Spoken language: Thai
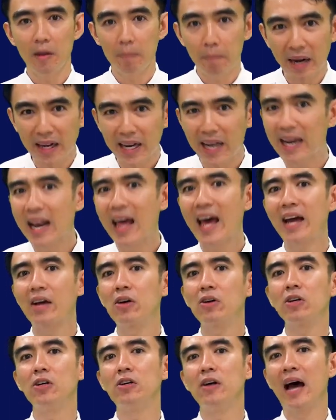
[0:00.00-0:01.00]
ประเด็นแรก
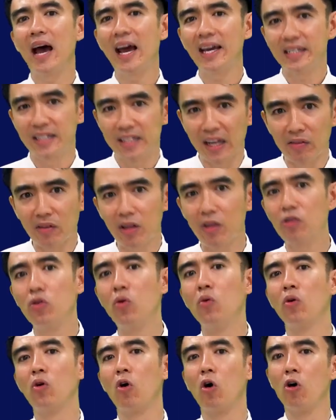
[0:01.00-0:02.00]
ก็คือให้สันติ
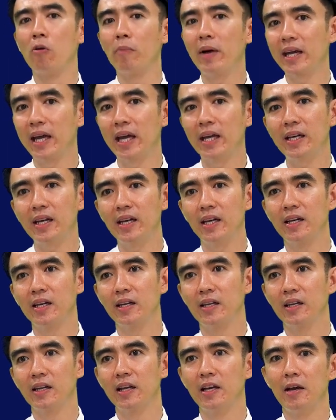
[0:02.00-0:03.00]
สุขของพระคริสต์
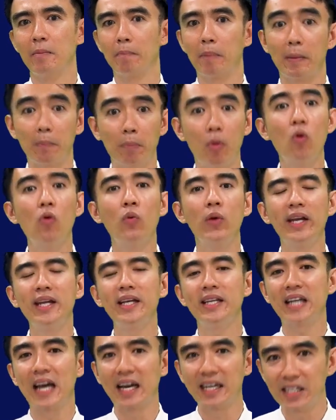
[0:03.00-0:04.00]
เป็นผู้วิ
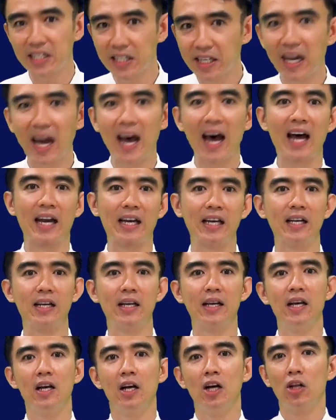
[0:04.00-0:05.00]
นิจฉัยชี้ขาด
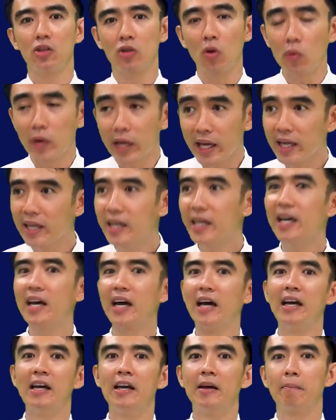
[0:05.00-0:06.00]
ตรงนี้เนี่ย
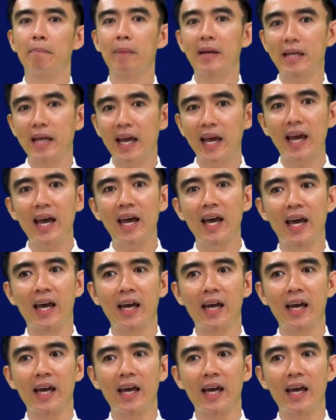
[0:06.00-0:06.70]
เป็นแค่